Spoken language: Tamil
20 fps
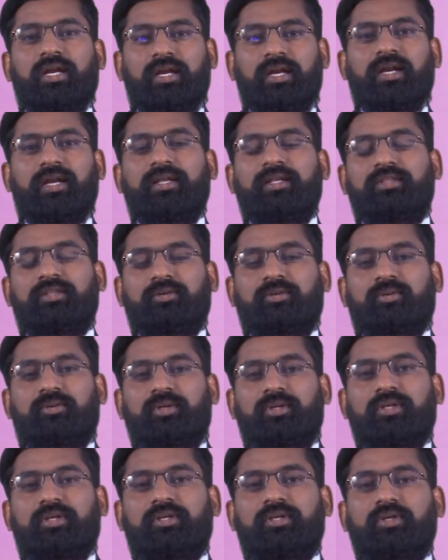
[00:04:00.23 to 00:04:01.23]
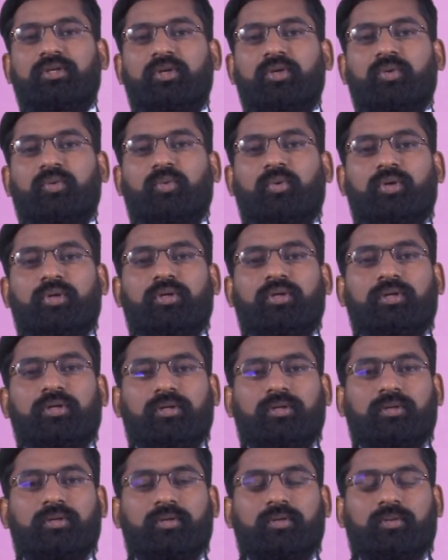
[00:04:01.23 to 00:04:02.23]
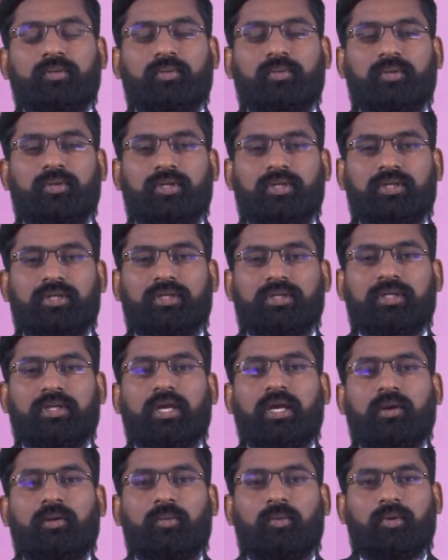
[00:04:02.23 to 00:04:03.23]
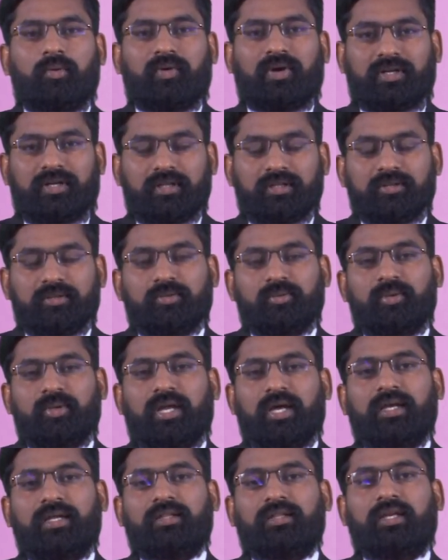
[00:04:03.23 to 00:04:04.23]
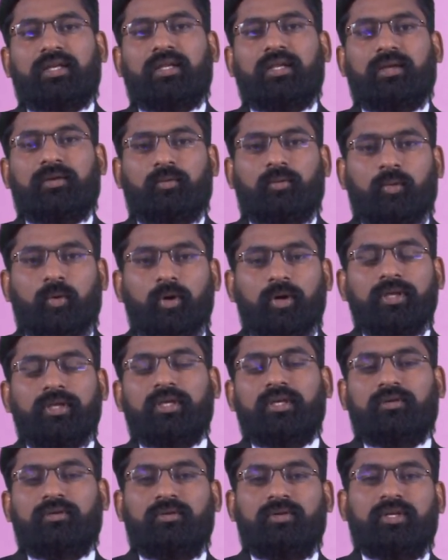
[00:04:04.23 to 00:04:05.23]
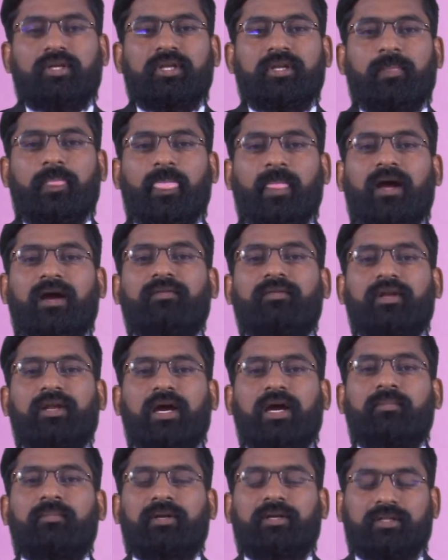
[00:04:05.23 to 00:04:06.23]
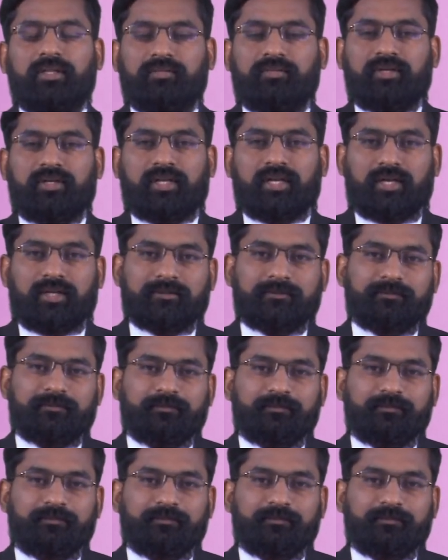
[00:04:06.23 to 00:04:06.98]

நினைத்து கொண்டு ஒரு ஒரு ஒரு வட்டத்துக்குள்ளாய் தன்னை ஒடுக்கி கொண்டு அவர் அமர்ந்து விட்டார்